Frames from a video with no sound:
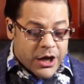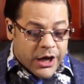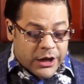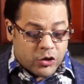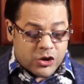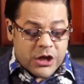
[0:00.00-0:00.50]

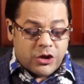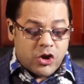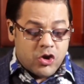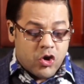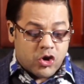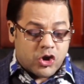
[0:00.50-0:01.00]
Entonces
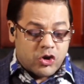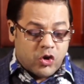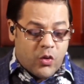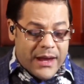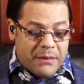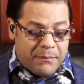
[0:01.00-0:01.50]
Dios
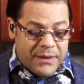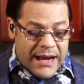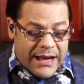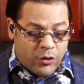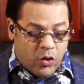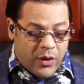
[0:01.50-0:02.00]
no ha
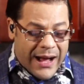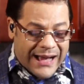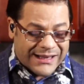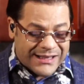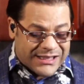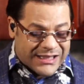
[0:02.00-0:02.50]
enviado
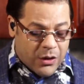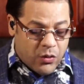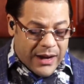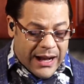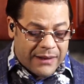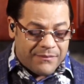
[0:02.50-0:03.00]
a
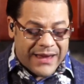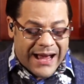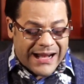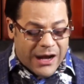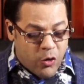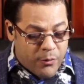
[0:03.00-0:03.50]
restaurar
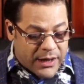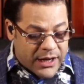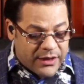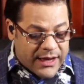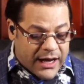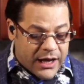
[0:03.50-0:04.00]
a la
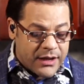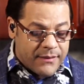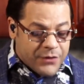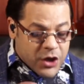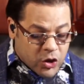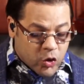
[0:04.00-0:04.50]
humanidad
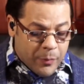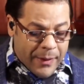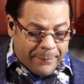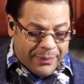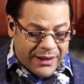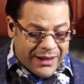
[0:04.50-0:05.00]
y tu
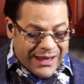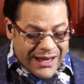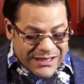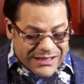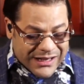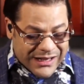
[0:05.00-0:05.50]
papel
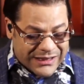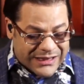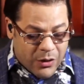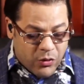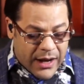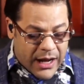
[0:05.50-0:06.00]
es
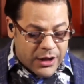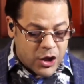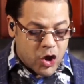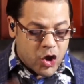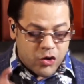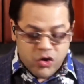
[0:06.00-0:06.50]
restaurar
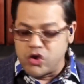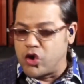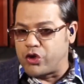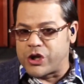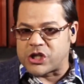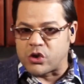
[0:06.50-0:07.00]

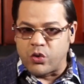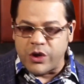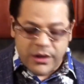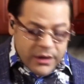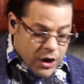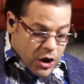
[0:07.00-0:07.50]
no
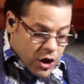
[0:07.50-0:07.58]
destruir.